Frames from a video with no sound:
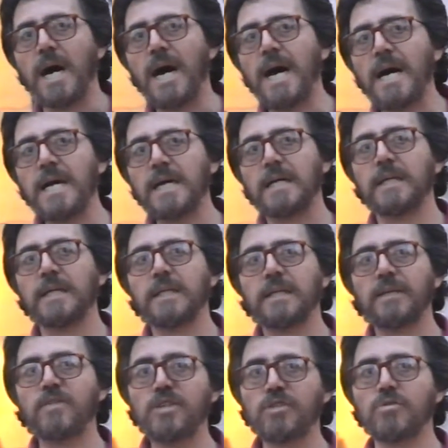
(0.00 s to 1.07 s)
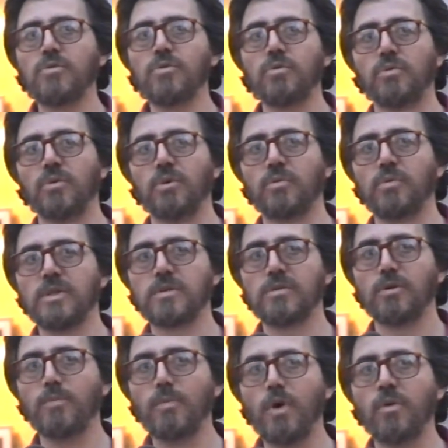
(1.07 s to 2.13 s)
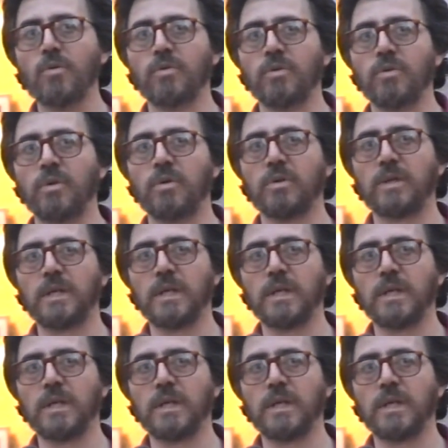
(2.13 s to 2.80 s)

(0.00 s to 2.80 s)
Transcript: ha eh, vissuto questo mondo